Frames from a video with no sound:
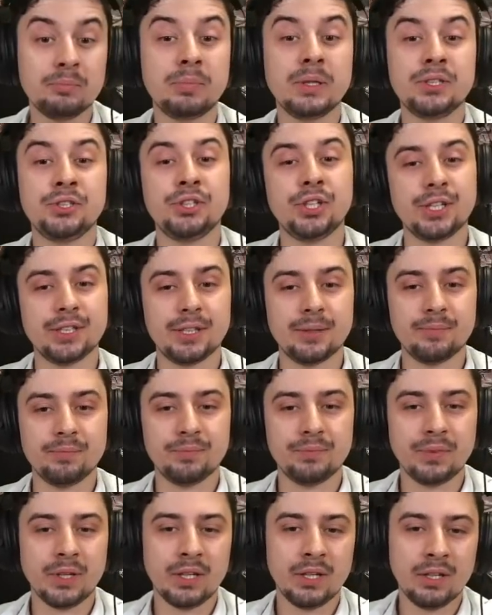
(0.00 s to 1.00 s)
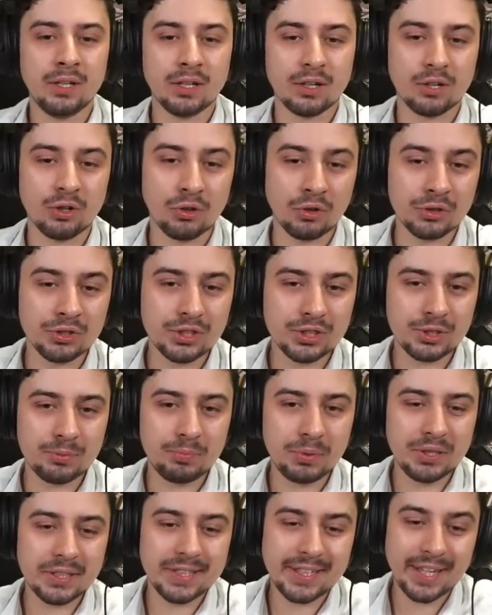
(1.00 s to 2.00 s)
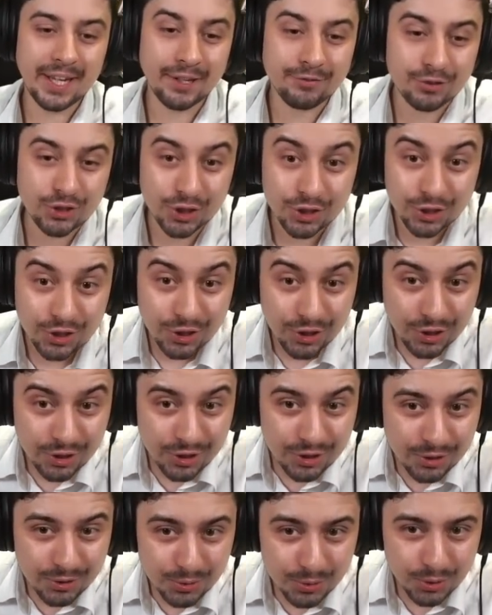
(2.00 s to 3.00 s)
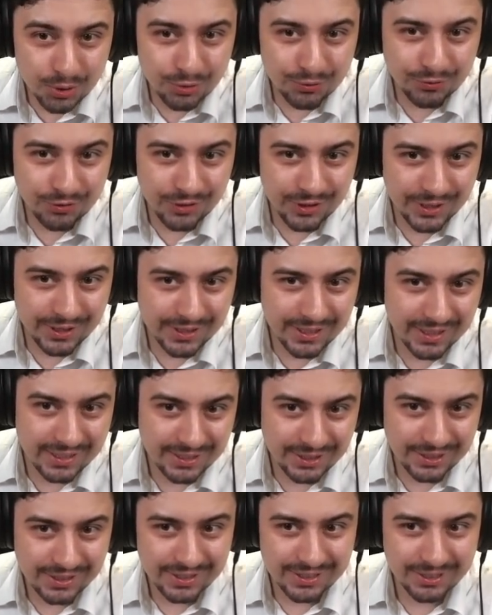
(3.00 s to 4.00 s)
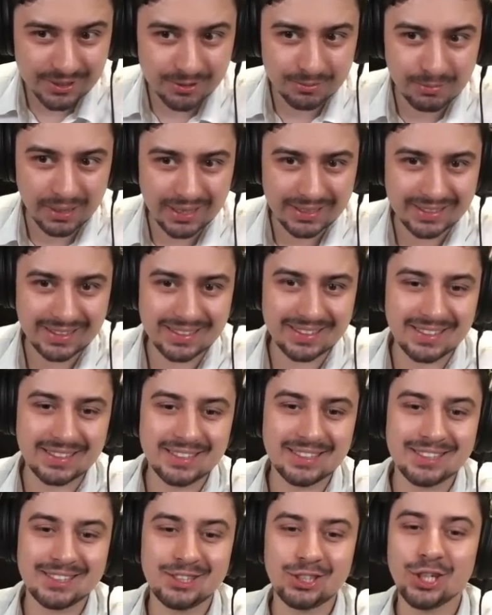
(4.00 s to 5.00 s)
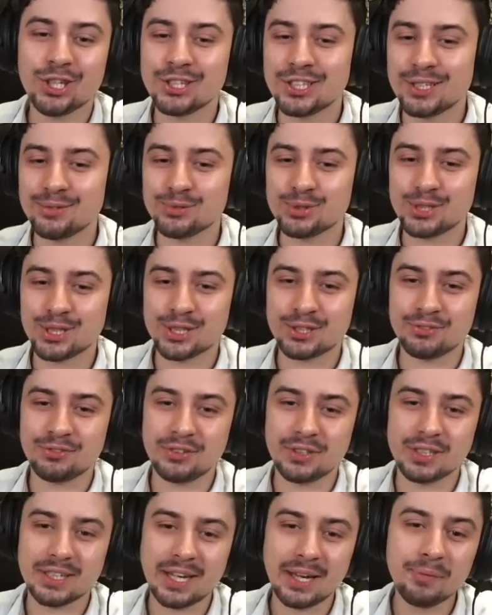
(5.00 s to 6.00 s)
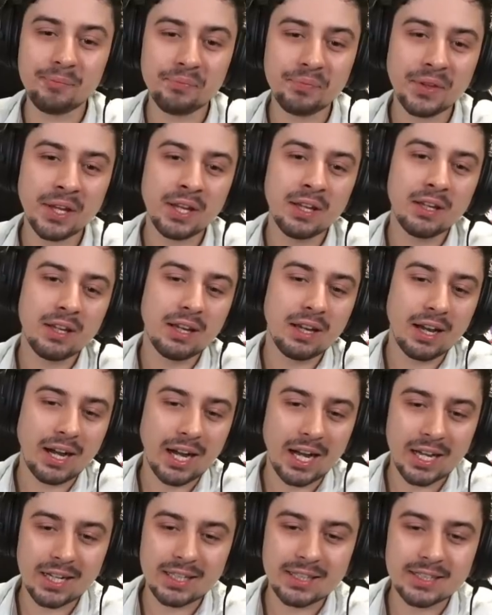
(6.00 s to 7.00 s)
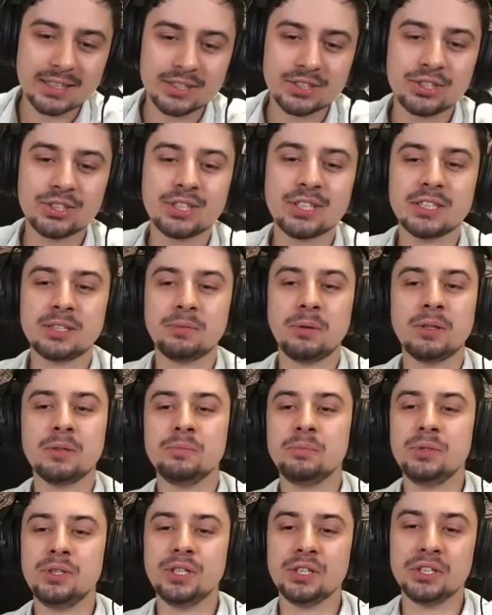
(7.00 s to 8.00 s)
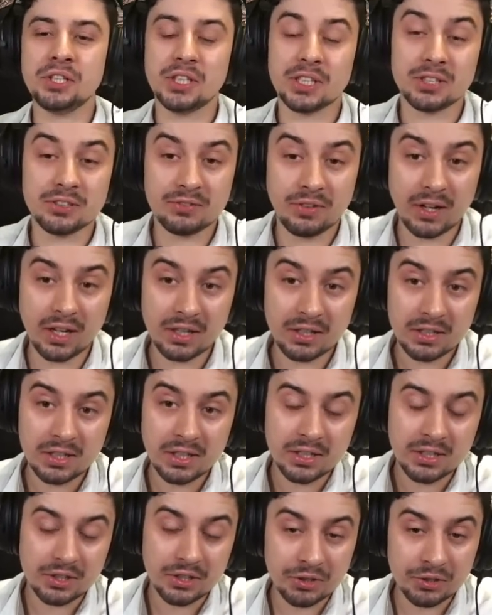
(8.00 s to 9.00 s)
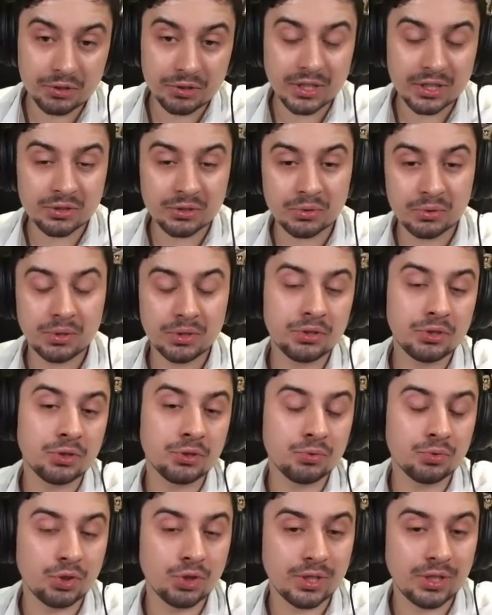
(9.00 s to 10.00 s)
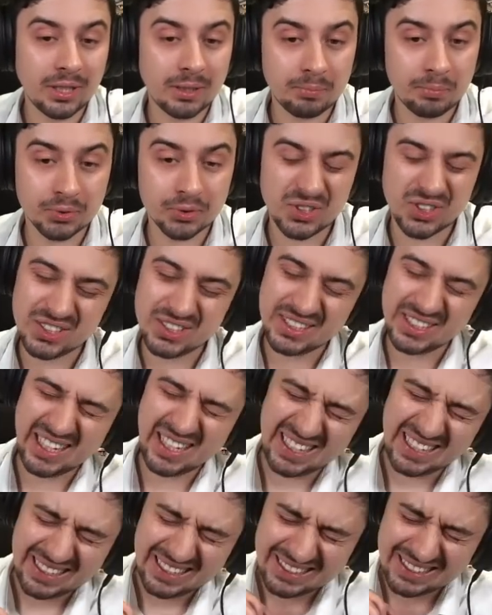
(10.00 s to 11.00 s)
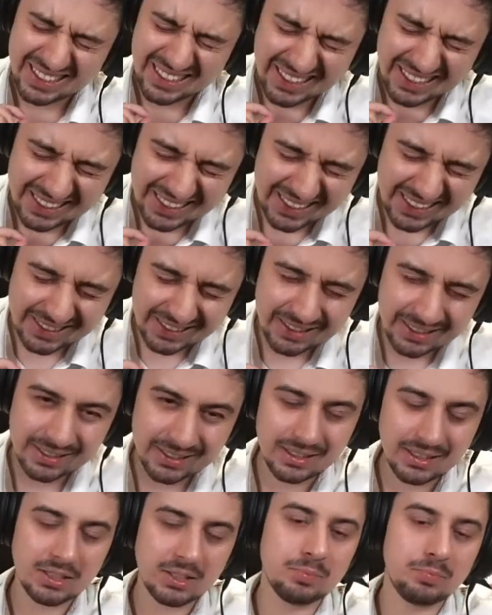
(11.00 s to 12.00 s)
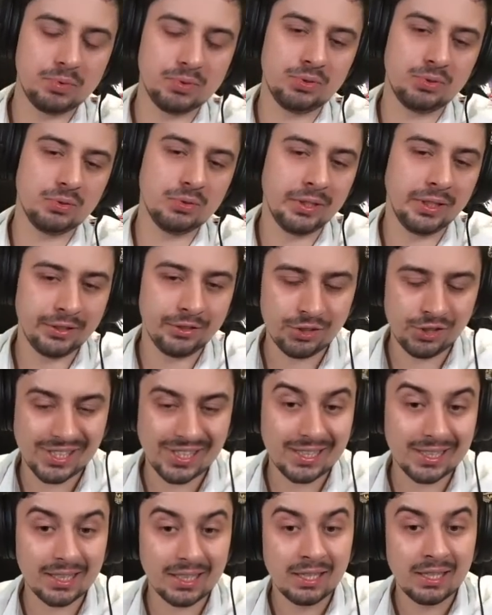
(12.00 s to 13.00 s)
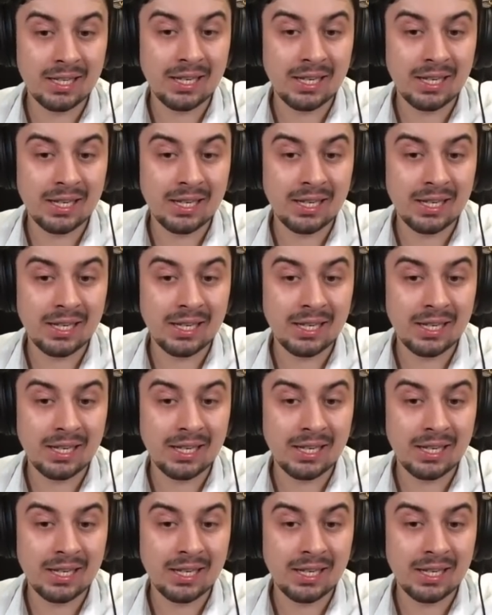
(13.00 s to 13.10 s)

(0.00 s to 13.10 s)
B7. Goniec bije F6 i już widać tego mata na G7 za chwilę ale jest hetman bije G2 i okazuje się, że ta pozycja na jedynych posunięciach